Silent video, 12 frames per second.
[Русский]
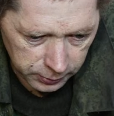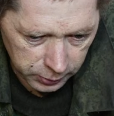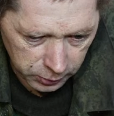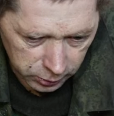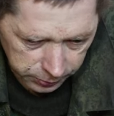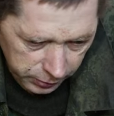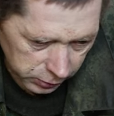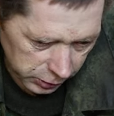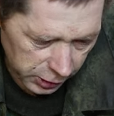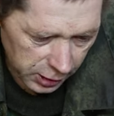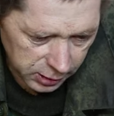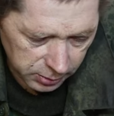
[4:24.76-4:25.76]
Ну вот
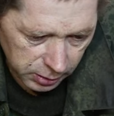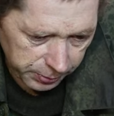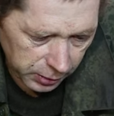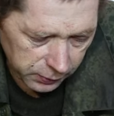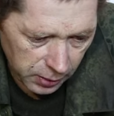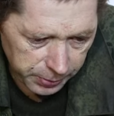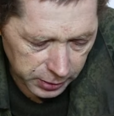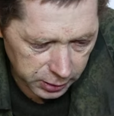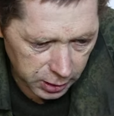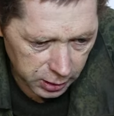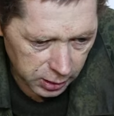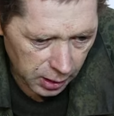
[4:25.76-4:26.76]
получается мы по два, по
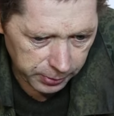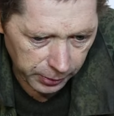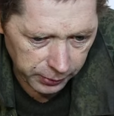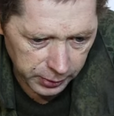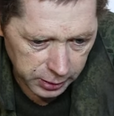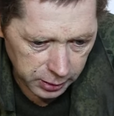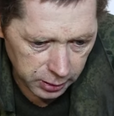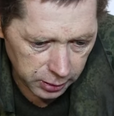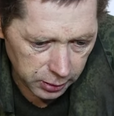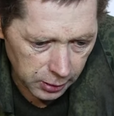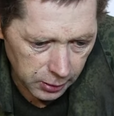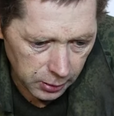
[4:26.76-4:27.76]
три дня
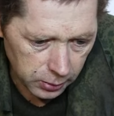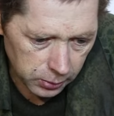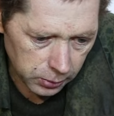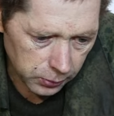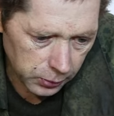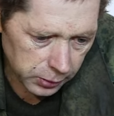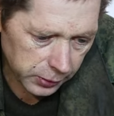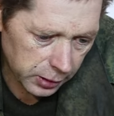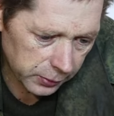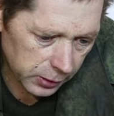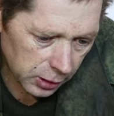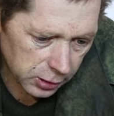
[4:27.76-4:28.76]
проводили. Вот
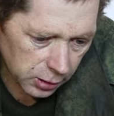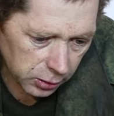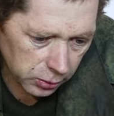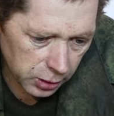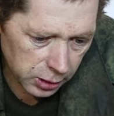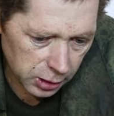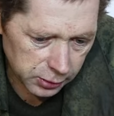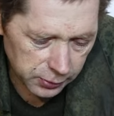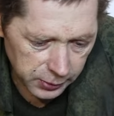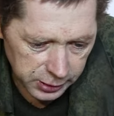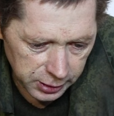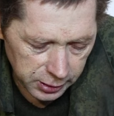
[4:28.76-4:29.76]
где вот этот санаторий нас
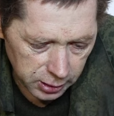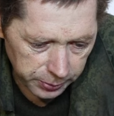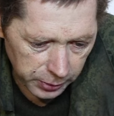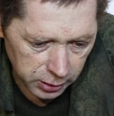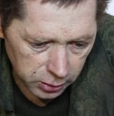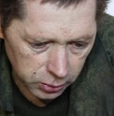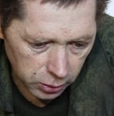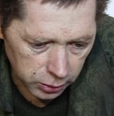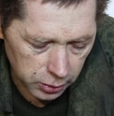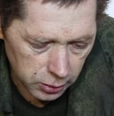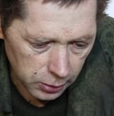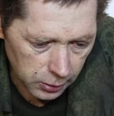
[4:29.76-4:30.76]
увозили на полигон.
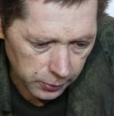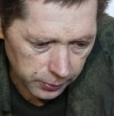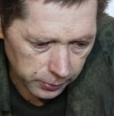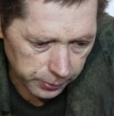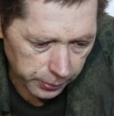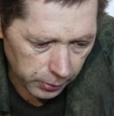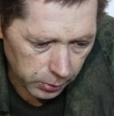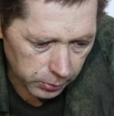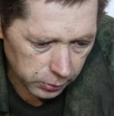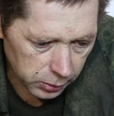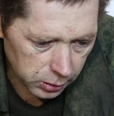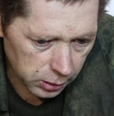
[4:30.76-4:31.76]

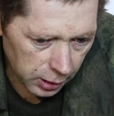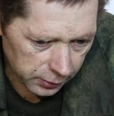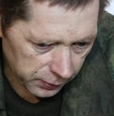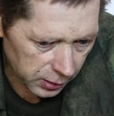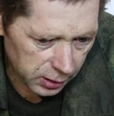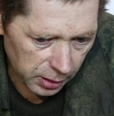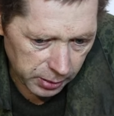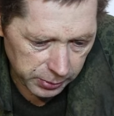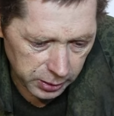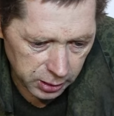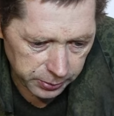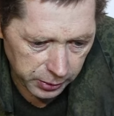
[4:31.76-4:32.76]
По-моему, да, два дня мы
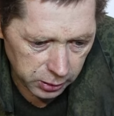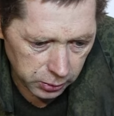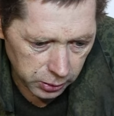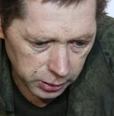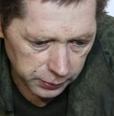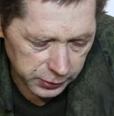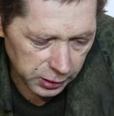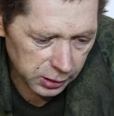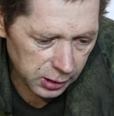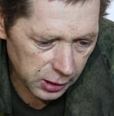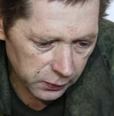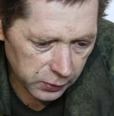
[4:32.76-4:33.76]
были на полигоне. В
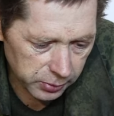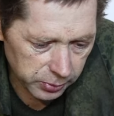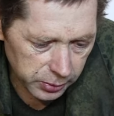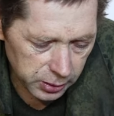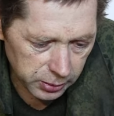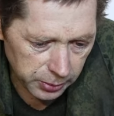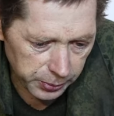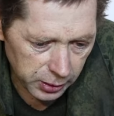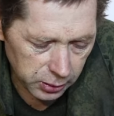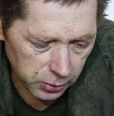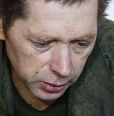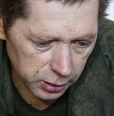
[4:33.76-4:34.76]
Сергеевке мы были на
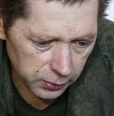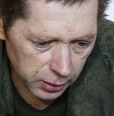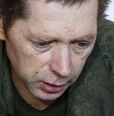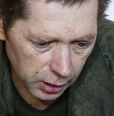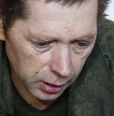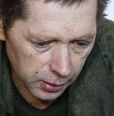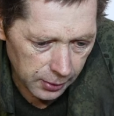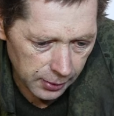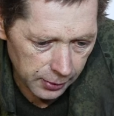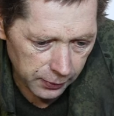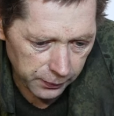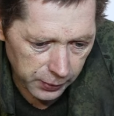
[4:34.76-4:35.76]
полигоне два дня.
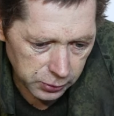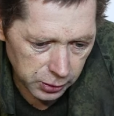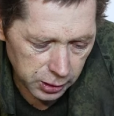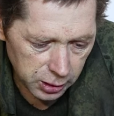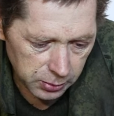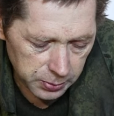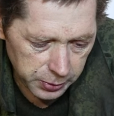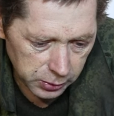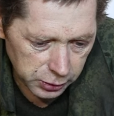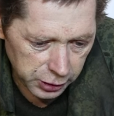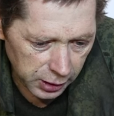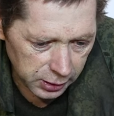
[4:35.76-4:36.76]
В Володино мы,
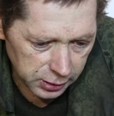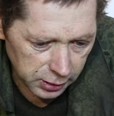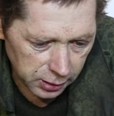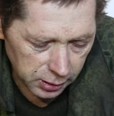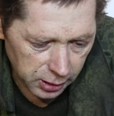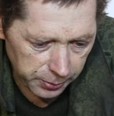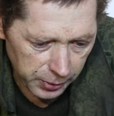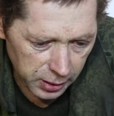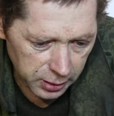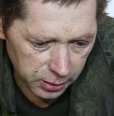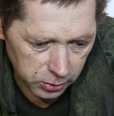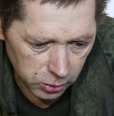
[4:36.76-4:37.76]
получается,
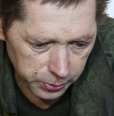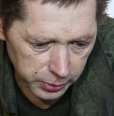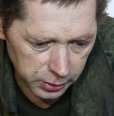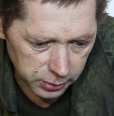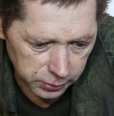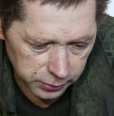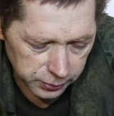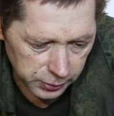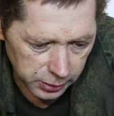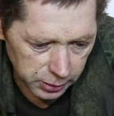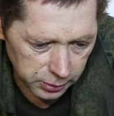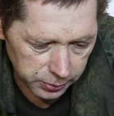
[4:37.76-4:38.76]
копали окопы
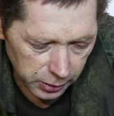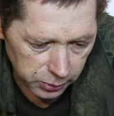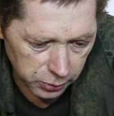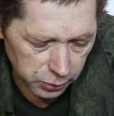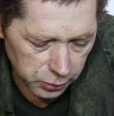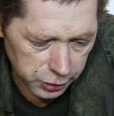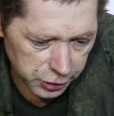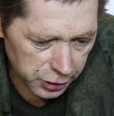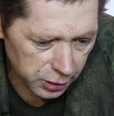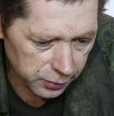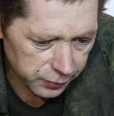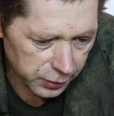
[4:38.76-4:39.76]
и одну ночь
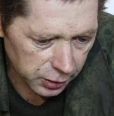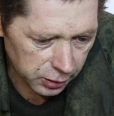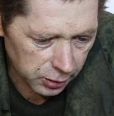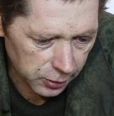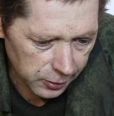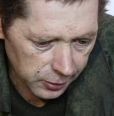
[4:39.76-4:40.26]
жили в них.